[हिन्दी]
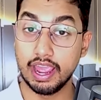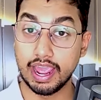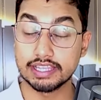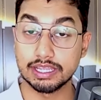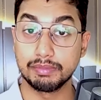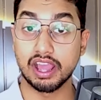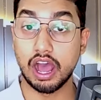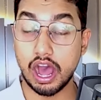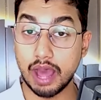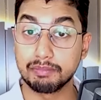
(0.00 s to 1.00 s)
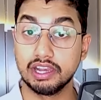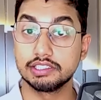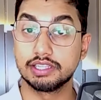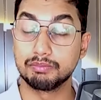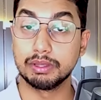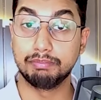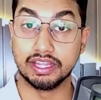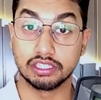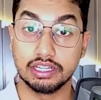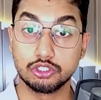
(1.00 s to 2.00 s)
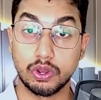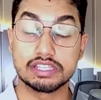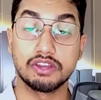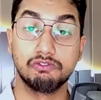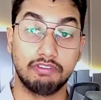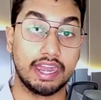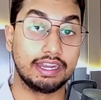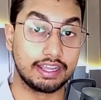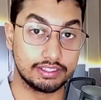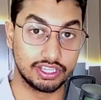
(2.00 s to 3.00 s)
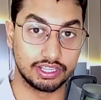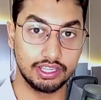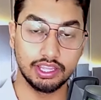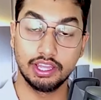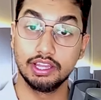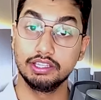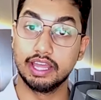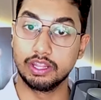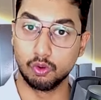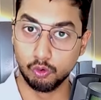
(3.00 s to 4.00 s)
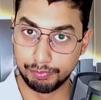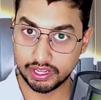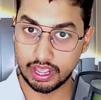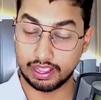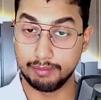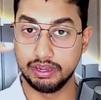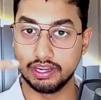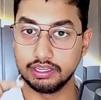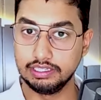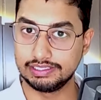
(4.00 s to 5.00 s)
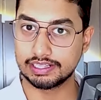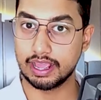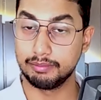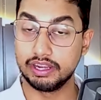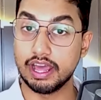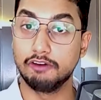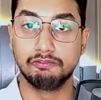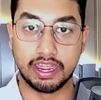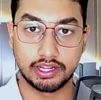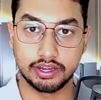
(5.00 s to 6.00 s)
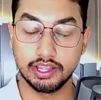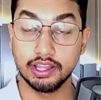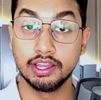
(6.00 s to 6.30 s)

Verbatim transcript: ऐसे में आपके लिए सबसे बेहतरीन चॉइस है वाइट किचन की यानी ऊपर क्या कैबिनेट नीचे कैबिनेट आप व्हाइट करिए